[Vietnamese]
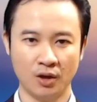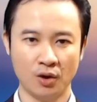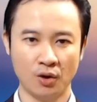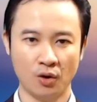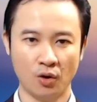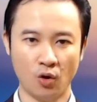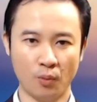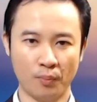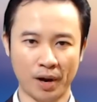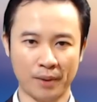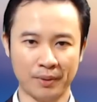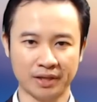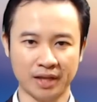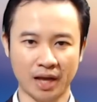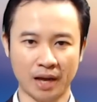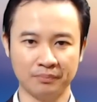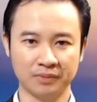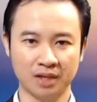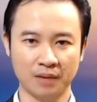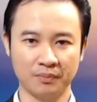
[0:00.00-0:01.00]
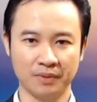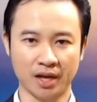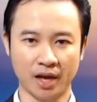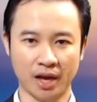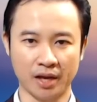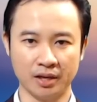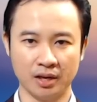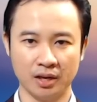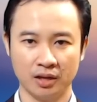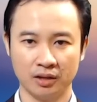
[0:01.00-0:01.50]
Hôm hai mươi tám tháng mười
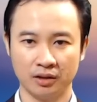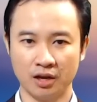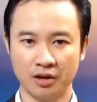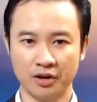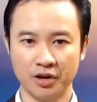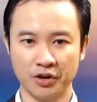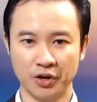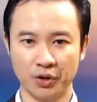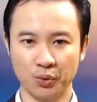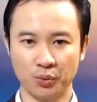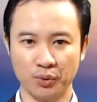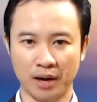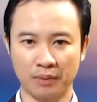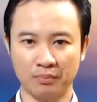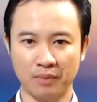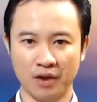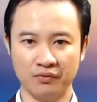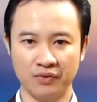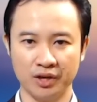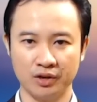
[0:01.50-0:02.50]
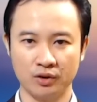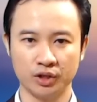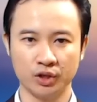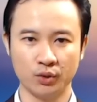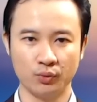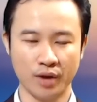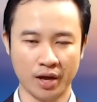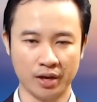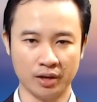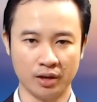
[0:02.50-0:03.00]
hai, tờ The Hill đăng bài viết có tiêu
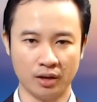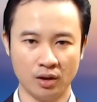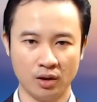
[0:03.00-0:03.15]
đề